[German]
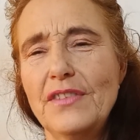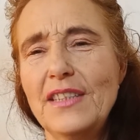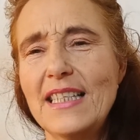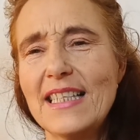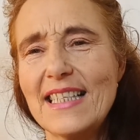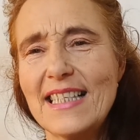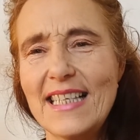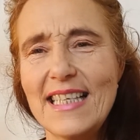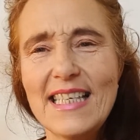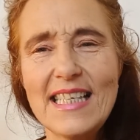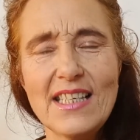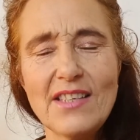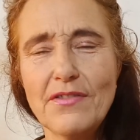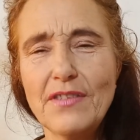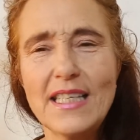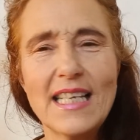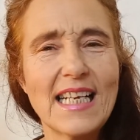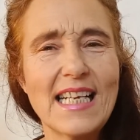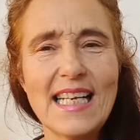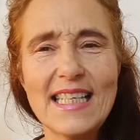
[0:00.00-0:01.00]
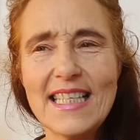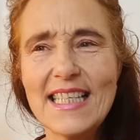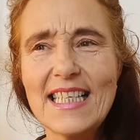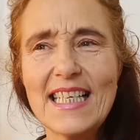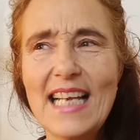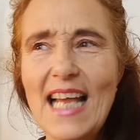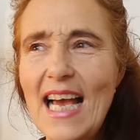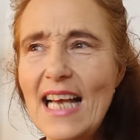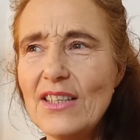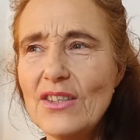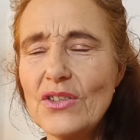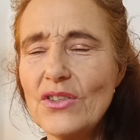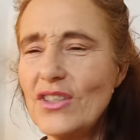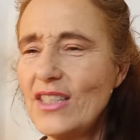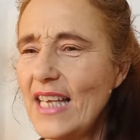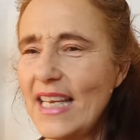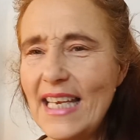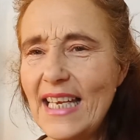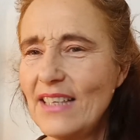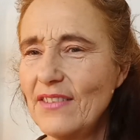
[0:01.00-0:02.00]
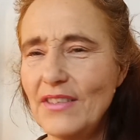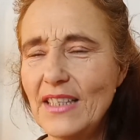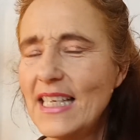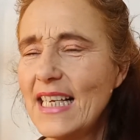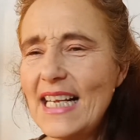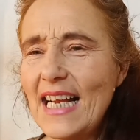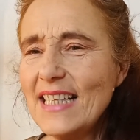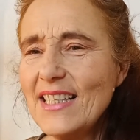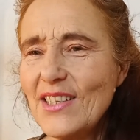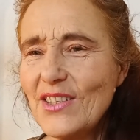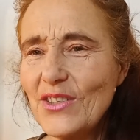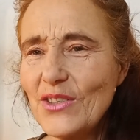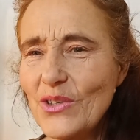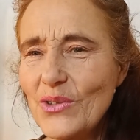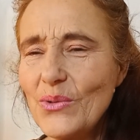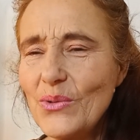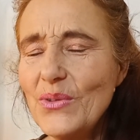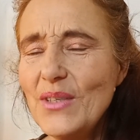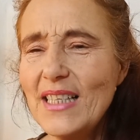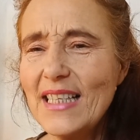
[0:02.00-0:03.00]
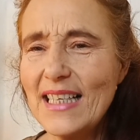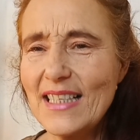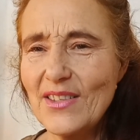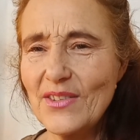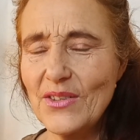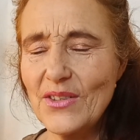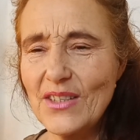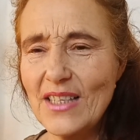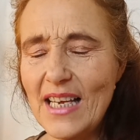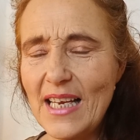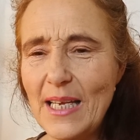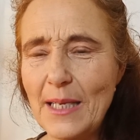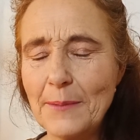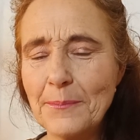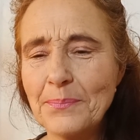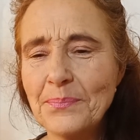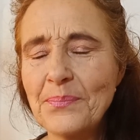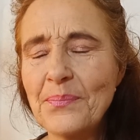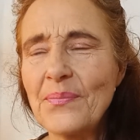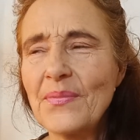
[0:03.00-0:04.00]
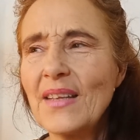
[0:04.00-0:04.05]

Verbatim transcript: wie das ist, wieder ganz klar zu sein, wieder ganz gesund da zu sein.